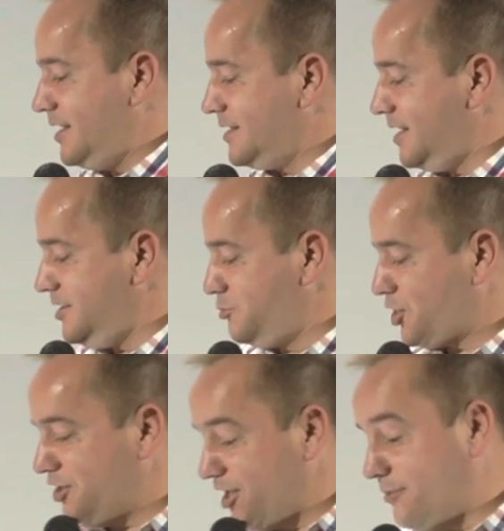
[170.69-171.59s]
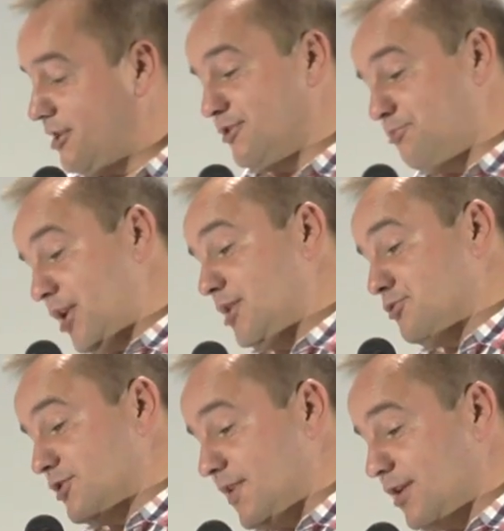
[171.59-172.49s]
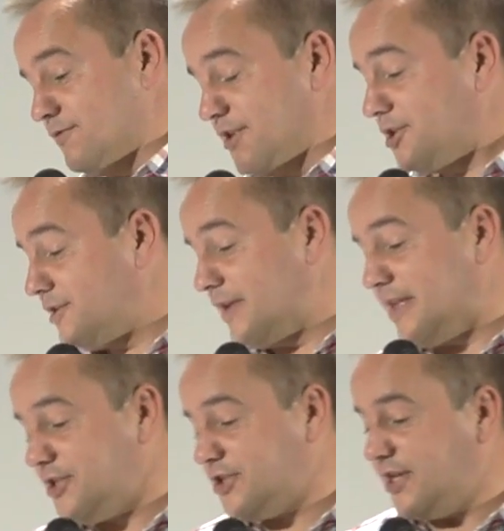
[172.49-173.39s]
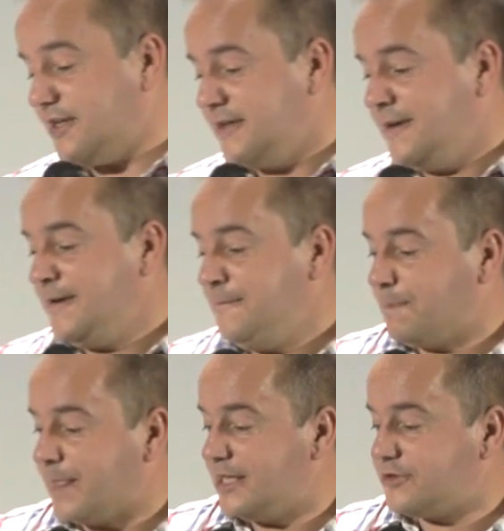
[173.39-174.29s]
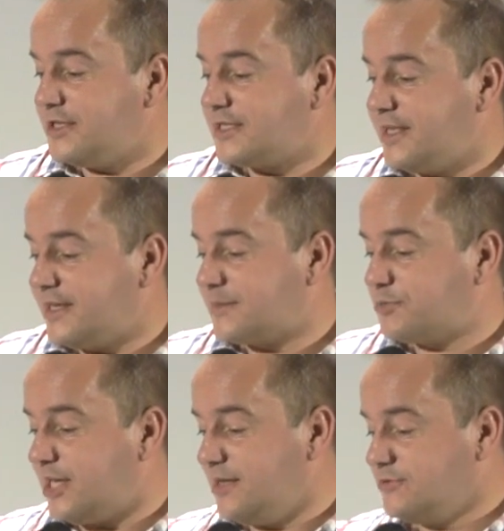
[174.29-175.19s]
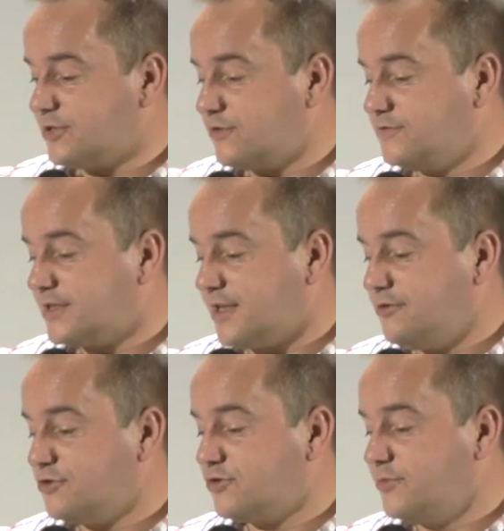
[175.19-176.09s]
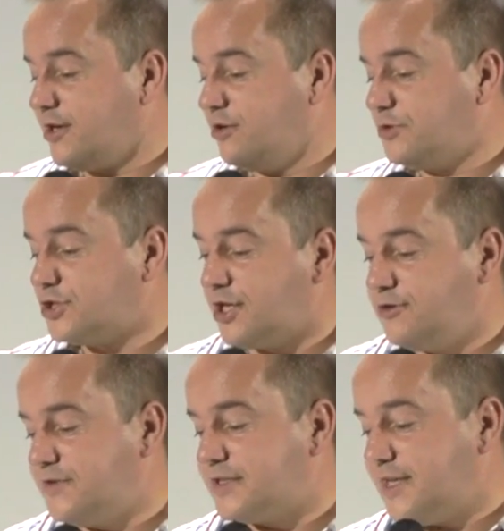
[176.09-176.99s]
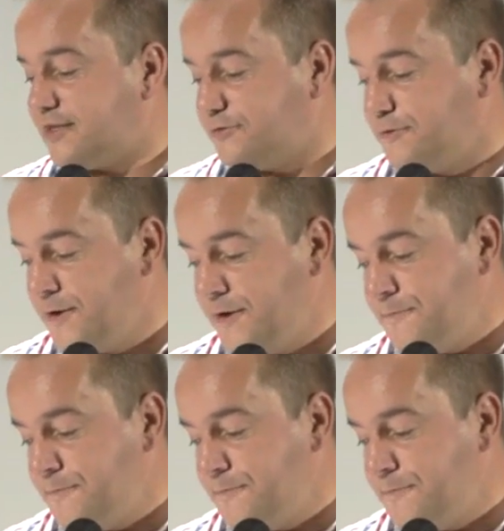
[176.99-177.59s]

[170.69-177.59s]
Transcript: zanim przejdziemy do 5 plus 2 równa się 12, E, to jest tekst Psalmu 127, pierwszego wersetu.